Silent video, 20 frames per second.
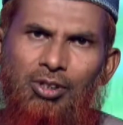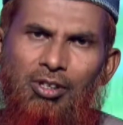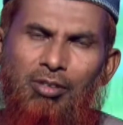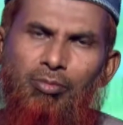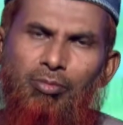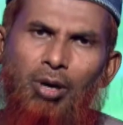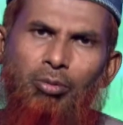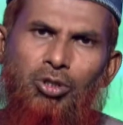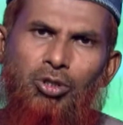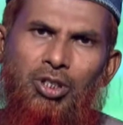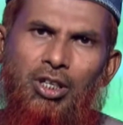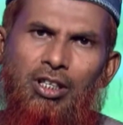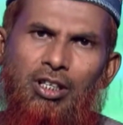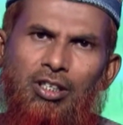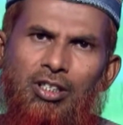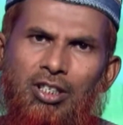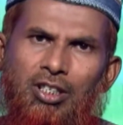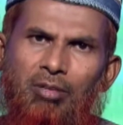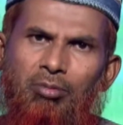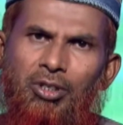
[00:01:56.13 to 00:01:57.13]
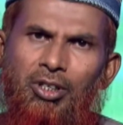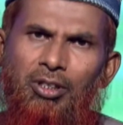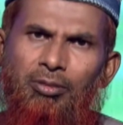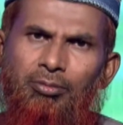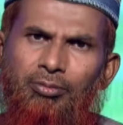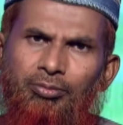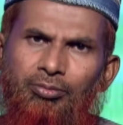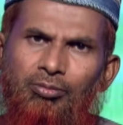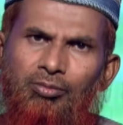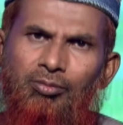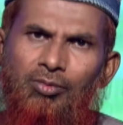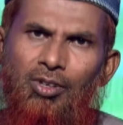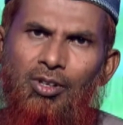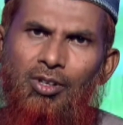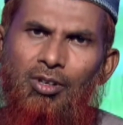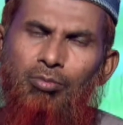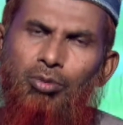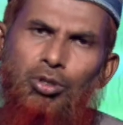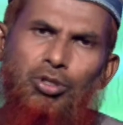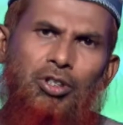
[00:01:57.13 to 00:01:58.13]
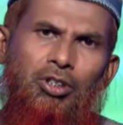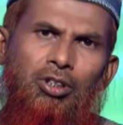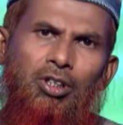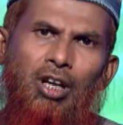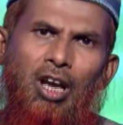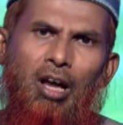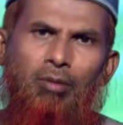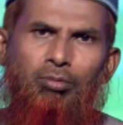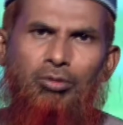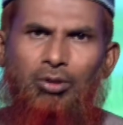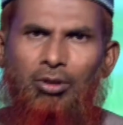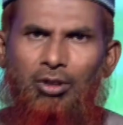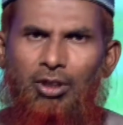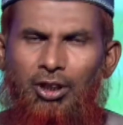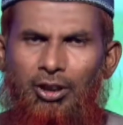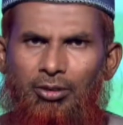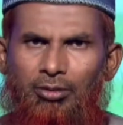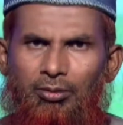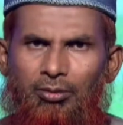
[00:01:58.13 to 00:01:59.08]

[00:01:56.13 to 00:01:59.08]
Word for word: ব্যবসায়ী হিসাবে প্রসিদ্ধি লাভ করলেন